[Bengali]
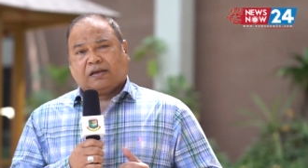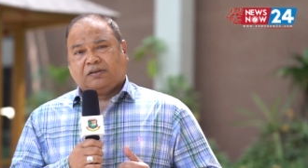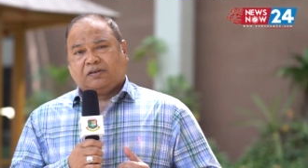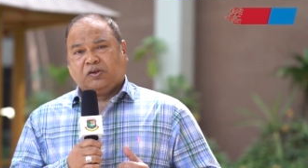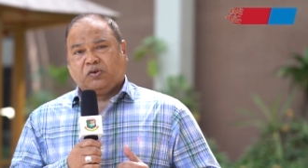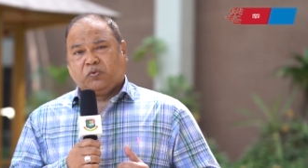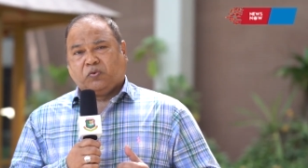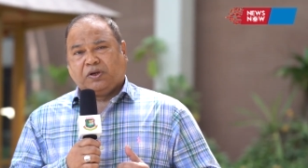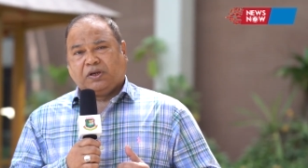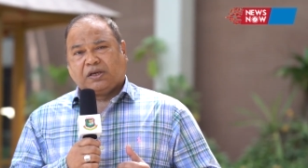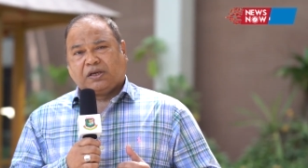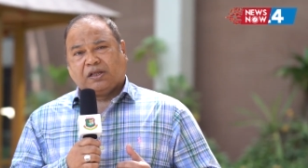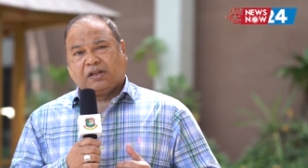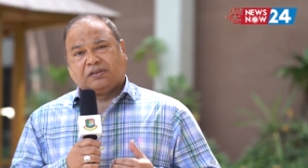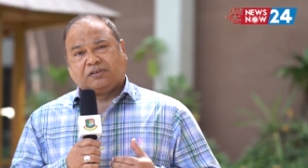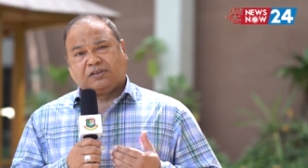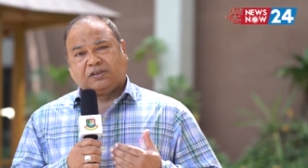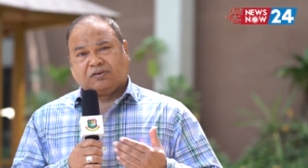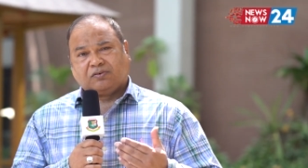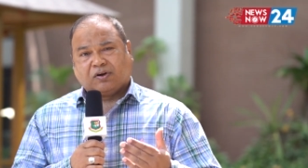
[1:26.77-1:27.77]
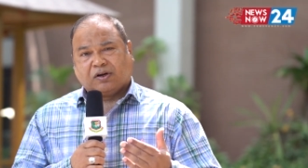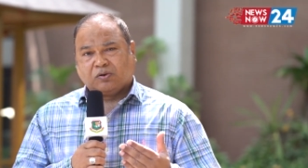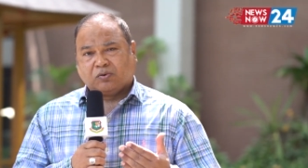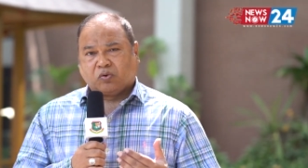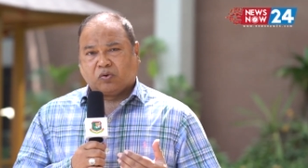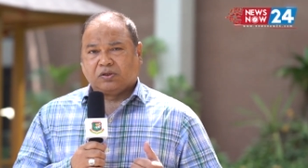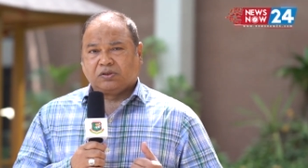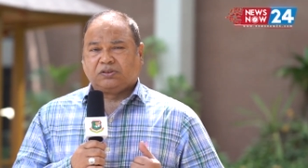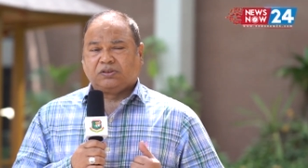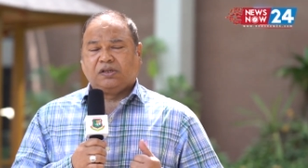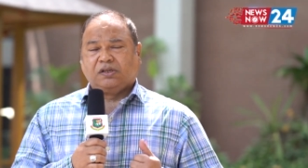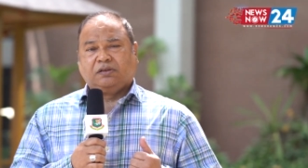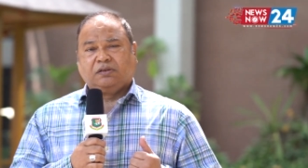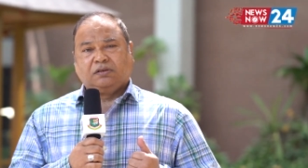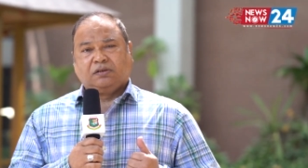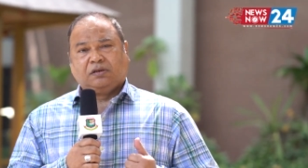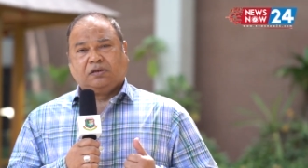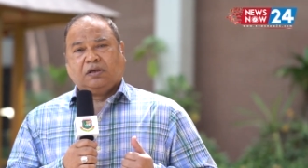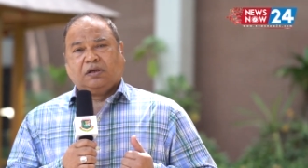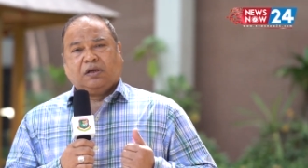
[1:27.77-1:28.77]
টি টোয়েন্টি খেলেছেন রান করেছিলেন
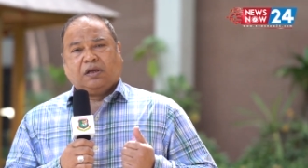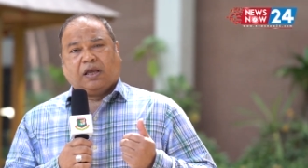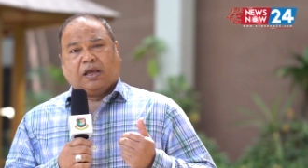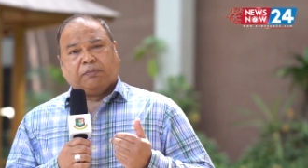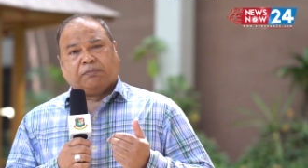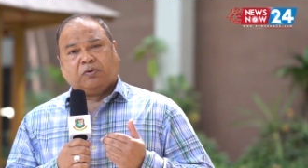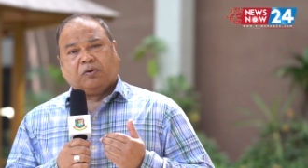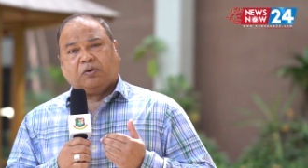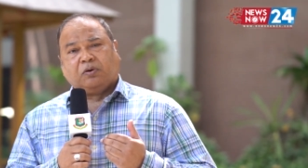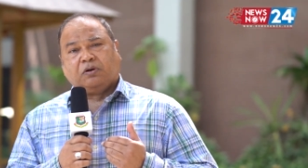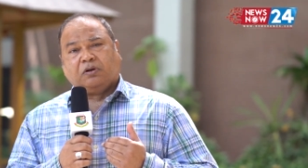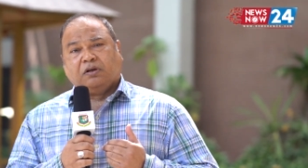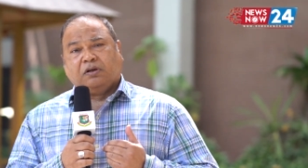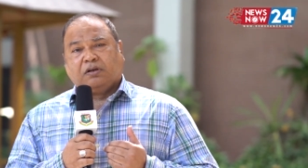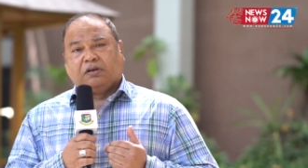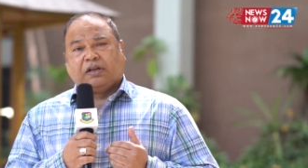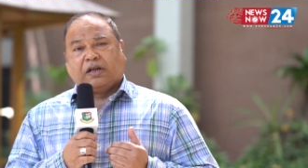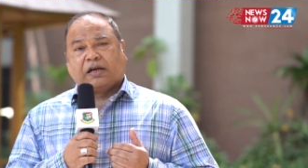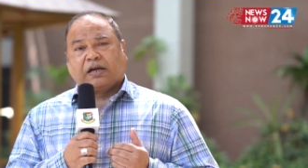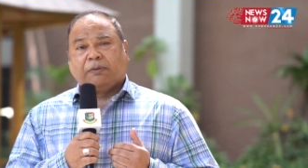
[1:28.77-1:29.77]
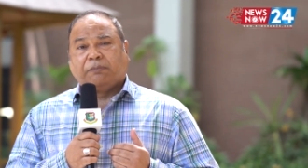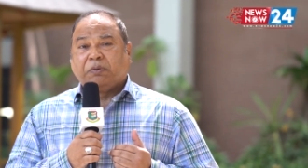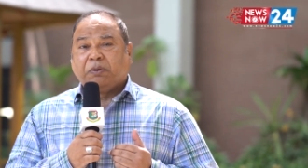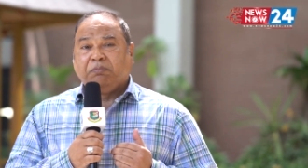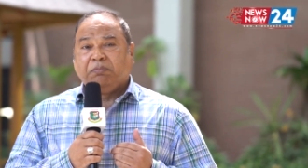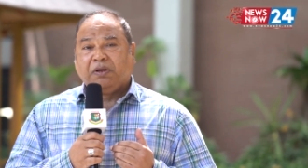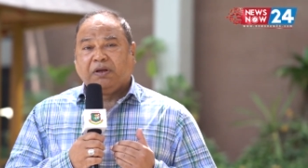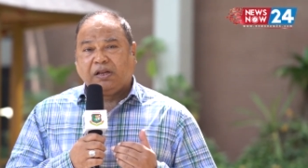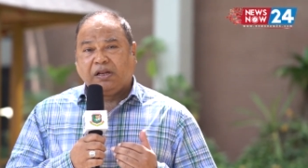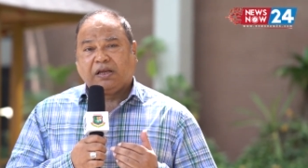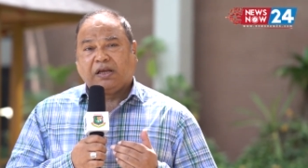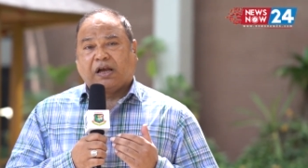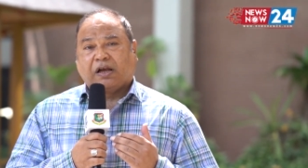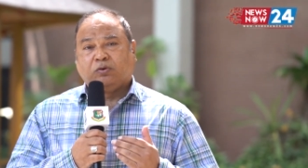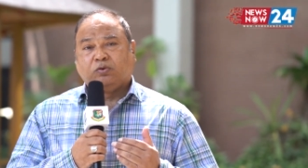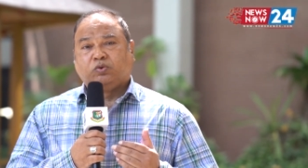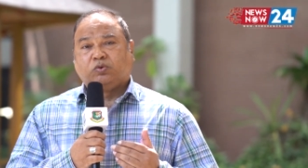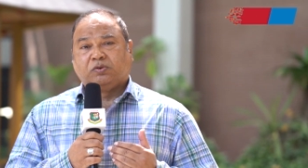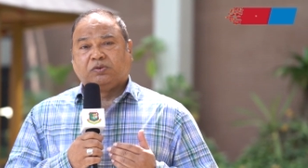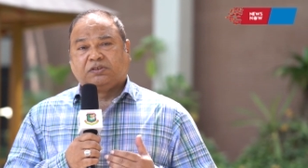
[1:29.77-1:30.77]
এবং ঢাকা প্রিমিয়ার লিগ
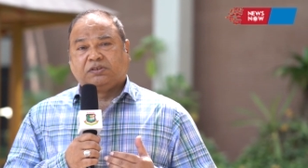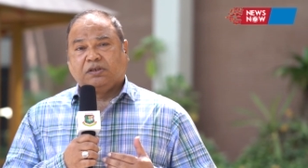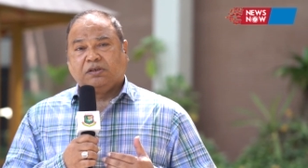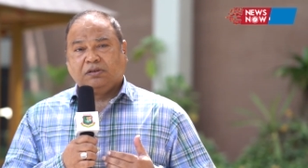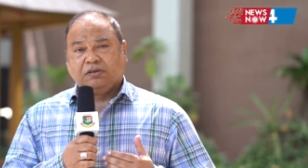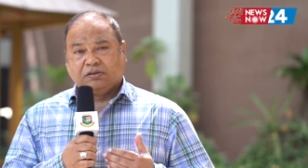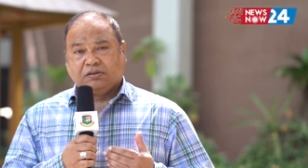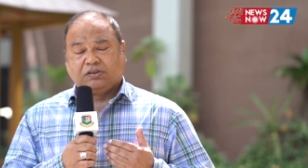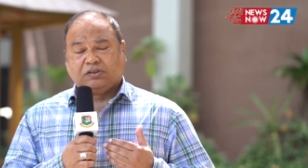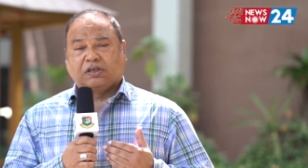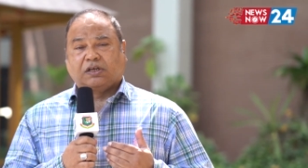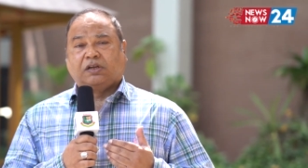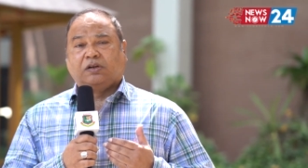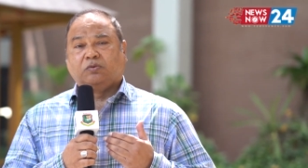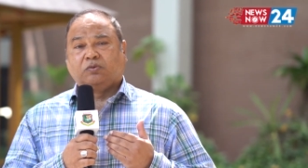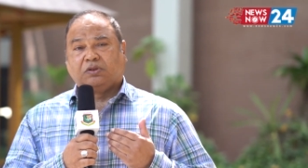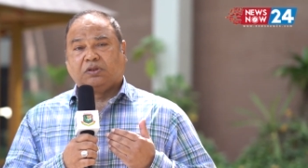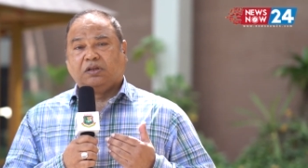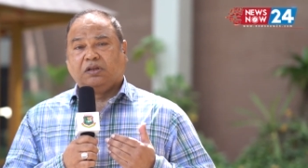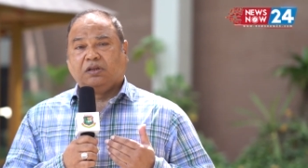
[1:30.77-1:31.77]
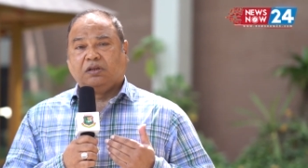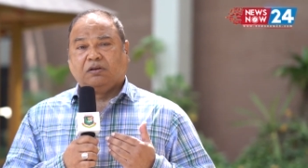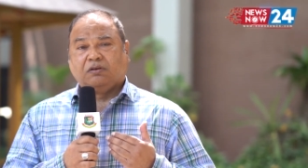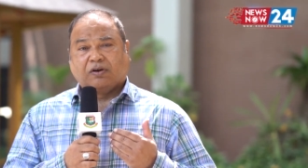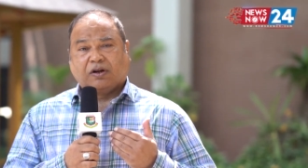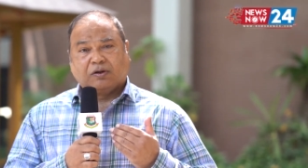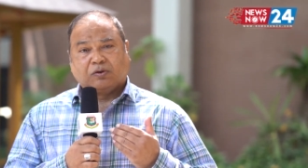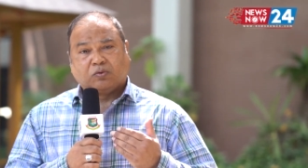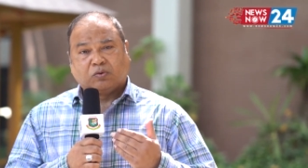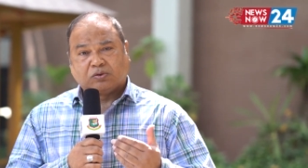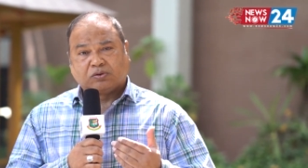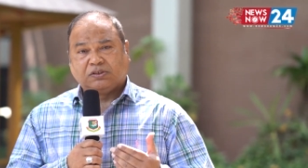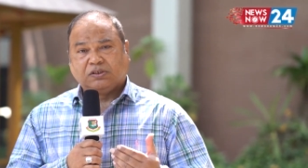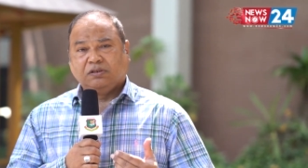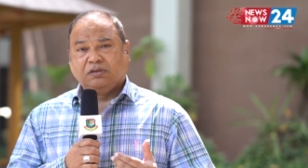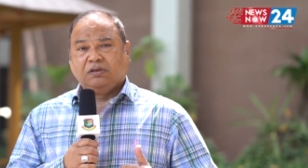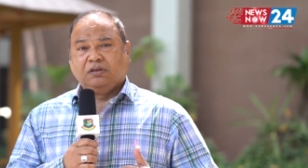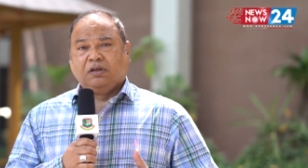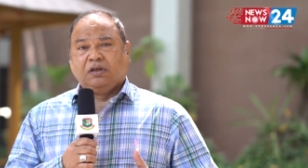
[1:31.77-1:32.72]
এখন চলছে সেখানেও তিনি রান করছেন